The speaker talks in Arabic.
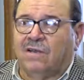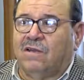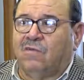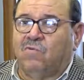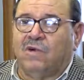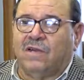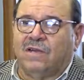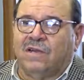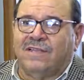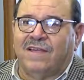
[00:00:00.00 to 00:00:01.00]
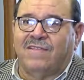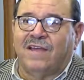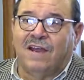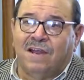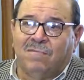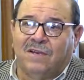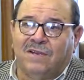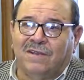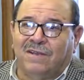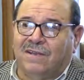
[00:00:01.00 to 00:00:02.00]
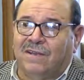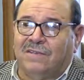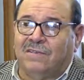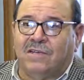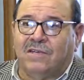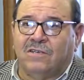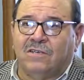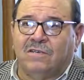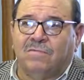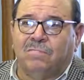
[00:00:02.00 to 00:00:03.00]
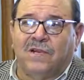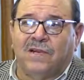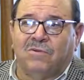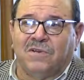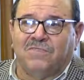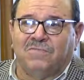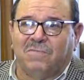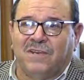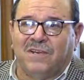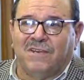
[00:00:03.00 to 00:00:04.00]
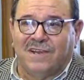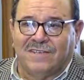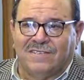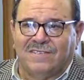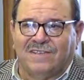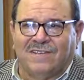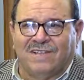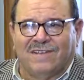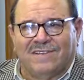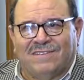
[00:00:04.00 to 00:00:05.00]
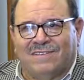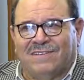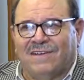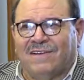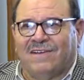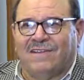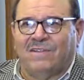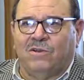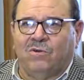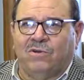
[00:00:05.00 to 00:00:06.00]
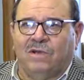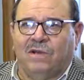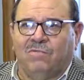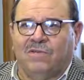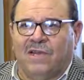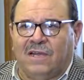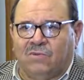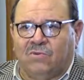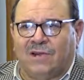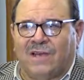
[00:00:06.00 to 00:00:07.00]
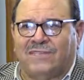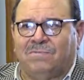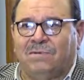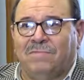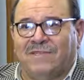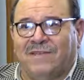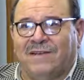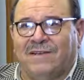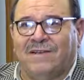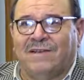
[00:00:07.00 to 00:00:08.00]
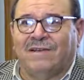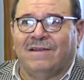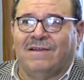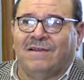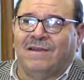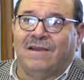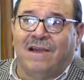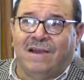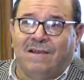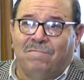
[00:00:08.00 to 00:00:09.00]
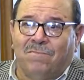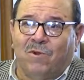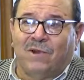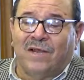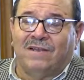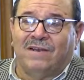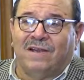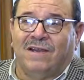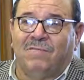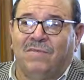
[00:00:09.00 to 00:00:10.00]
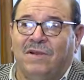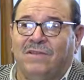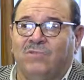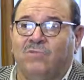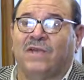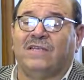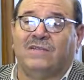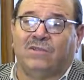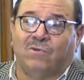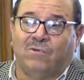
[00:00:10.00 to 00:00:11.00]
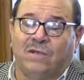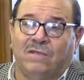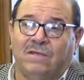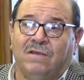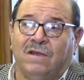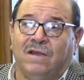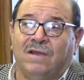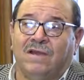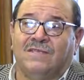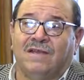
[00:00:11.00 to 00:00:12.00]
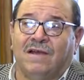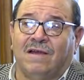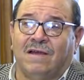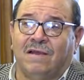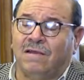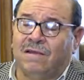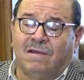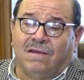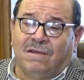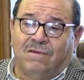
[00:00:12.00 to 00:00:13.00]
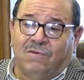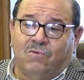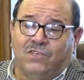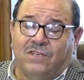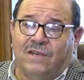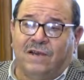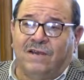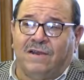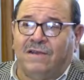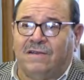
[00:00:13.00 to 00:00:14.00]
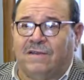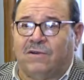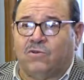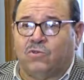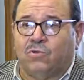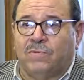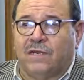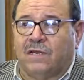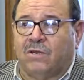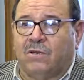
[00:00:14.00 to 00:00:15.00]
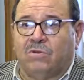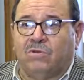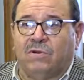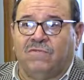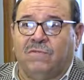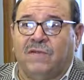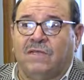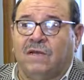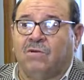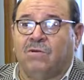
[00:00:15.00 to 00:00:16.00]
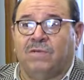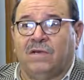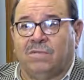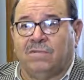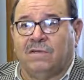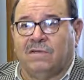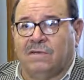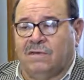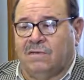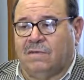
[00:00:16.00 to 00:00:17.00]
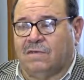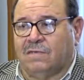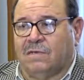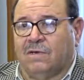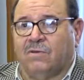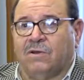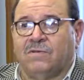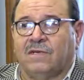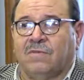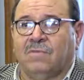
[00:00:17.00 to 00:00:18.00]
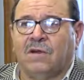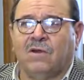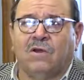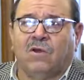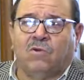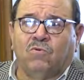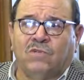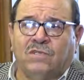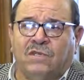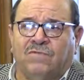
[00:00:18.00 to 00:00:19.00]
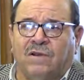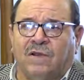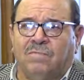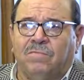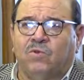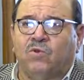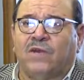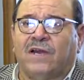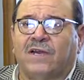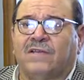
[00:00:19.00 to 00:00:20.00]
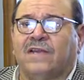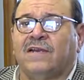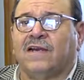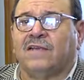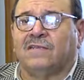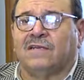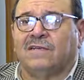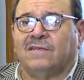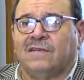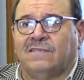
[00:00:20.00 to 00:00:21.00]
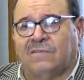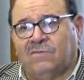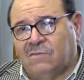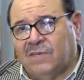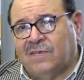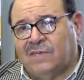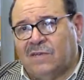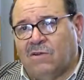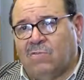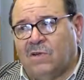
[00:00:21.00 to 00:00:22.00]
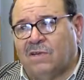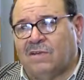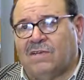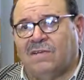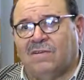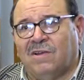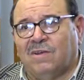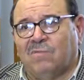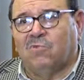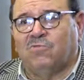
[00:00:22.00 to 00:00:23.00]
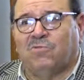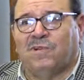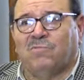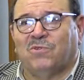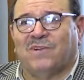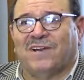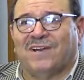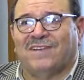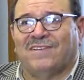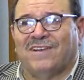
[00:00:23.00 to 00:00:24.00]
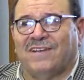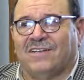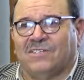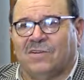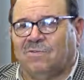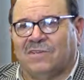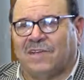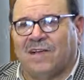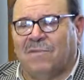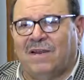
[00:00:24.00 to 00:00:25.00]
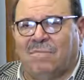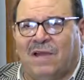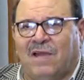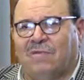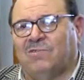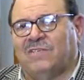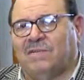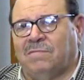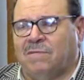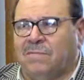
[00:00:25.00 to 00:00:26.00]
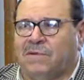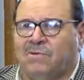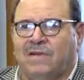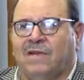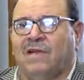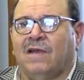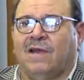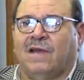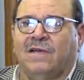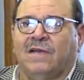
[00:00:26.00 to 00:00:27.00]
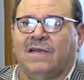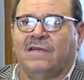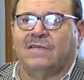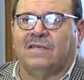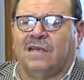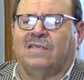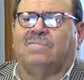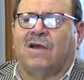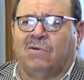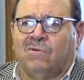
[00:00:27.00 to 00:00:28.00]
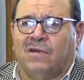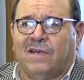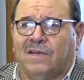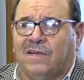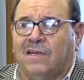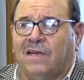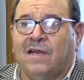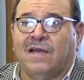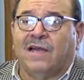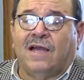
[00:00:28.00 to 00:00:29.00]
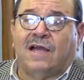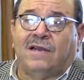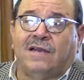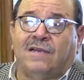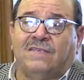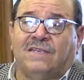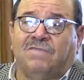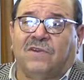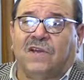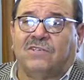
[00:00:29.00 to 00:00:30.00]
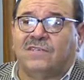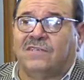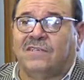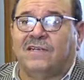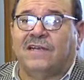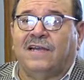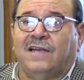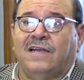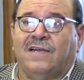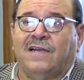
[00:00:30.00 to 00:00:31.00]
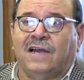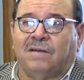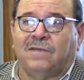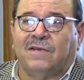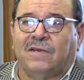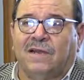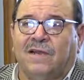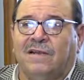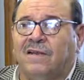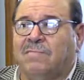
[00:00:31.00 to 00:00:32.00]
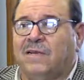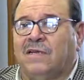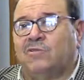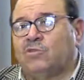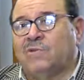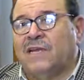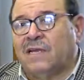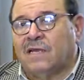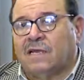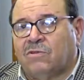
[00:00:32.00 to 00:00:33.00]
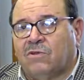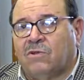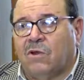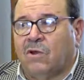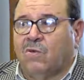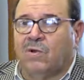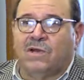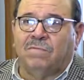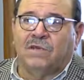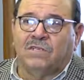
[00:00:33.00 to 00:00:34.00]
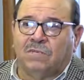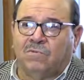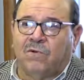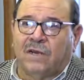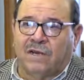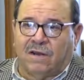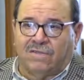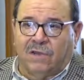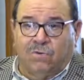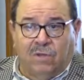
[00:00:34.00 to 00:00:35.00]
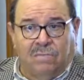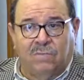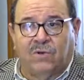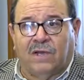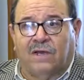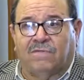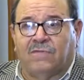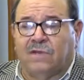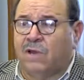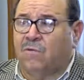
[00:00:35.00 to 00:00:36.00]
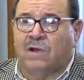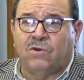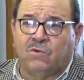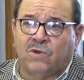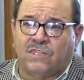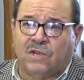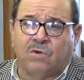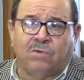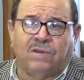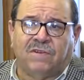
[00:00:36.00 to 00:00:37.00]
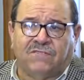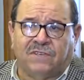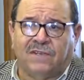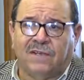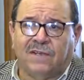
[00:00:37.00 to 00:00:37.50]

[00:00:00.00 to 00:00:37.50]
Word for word: آه، وإحداث ألم عند آه، مليار ونصف من الناس إذا أعتقد هذه الحرية لابد أن تقاس بميزان آه، الألم أو قدر الألم الذي تحدثه عند الناس الآخرين أشير أن الرسوم الكاريكاتورية فيما يتعلق بالنبي يعني صلى الله عليه وسلم وجدت في الغرب منذ القرن الثاني عشر ليست ولدت اليوم ولكن موجودة منذ القرن الثاني عشر وتعامل معها المسلمين بكل أريحية عندما أقول بأريحية أن لسنا في حاجة إلى إعلان حرب على من يرسم الكاريكاتير وإنما يجب أن, نرف أن نعبر عن رفضنا وأن نواجهه بنفس